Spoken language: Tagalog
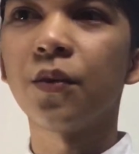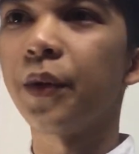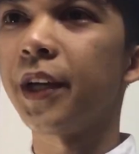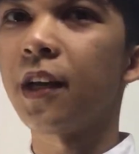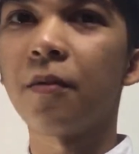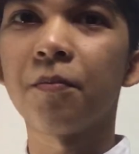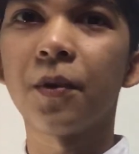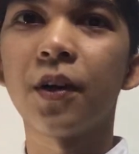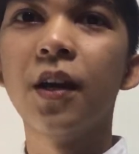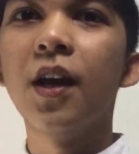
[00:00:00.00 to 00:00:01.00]
Wait lang po.
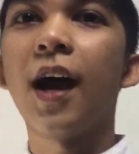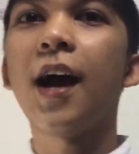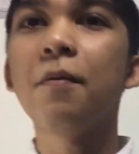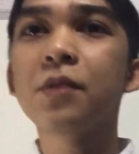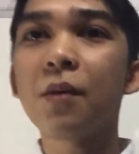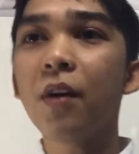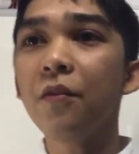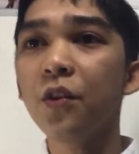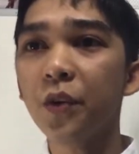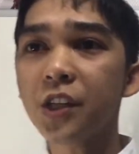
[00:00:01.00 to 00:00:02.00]
Um, sa
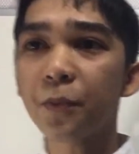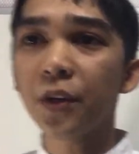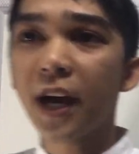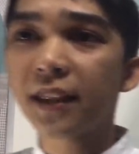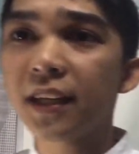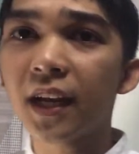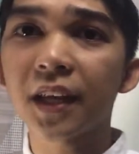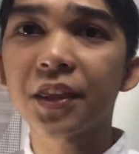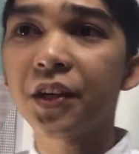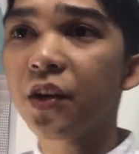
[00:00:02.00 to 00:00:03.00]
mga viewers po natin,
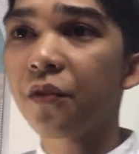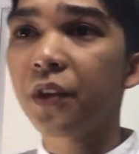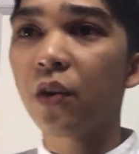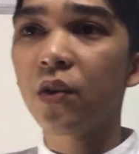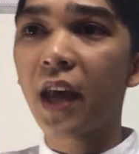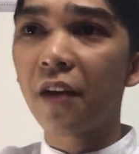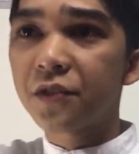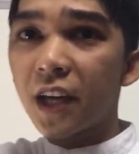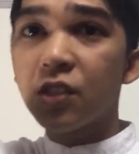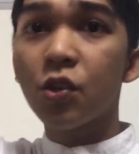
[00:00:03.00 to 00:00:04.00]
naka-turn off daw yung live
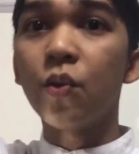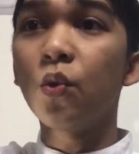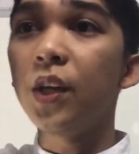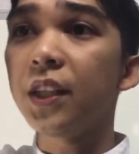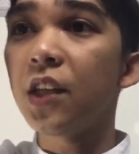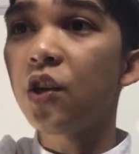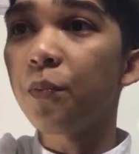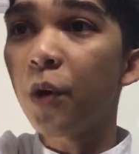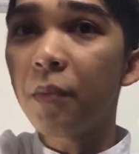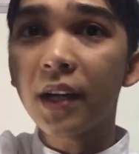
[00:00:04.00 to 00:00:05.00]
chat. So, ulitin ko
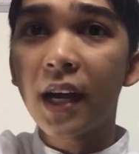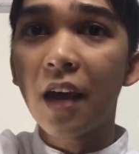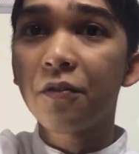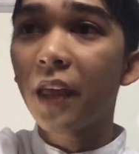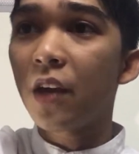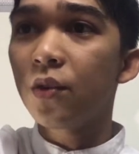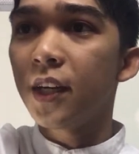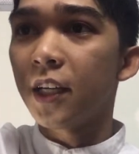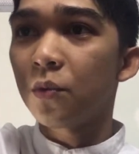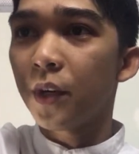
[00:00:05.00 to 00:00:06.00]
po, mag-live tayo
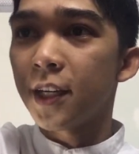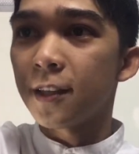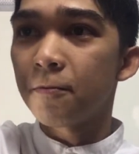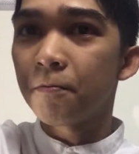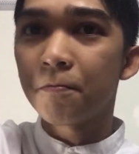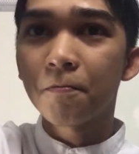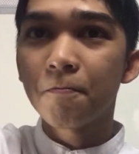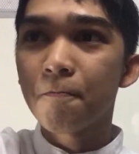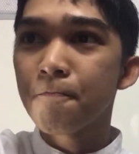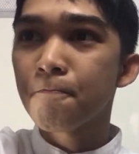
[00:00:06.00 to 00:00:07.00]
ulit. Wait.
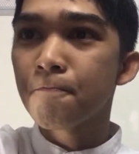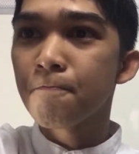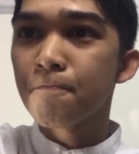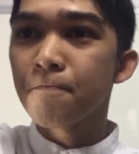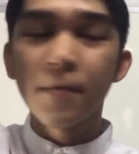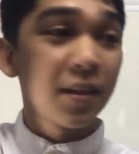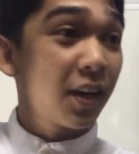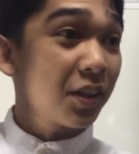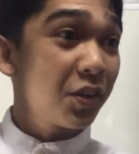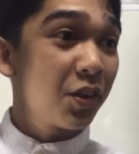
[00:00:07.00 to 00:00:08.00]

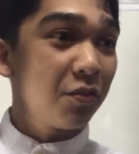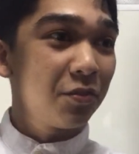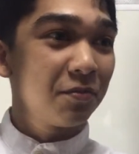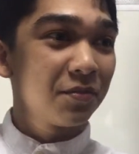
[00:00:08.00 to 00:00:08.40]
Naka-turn off?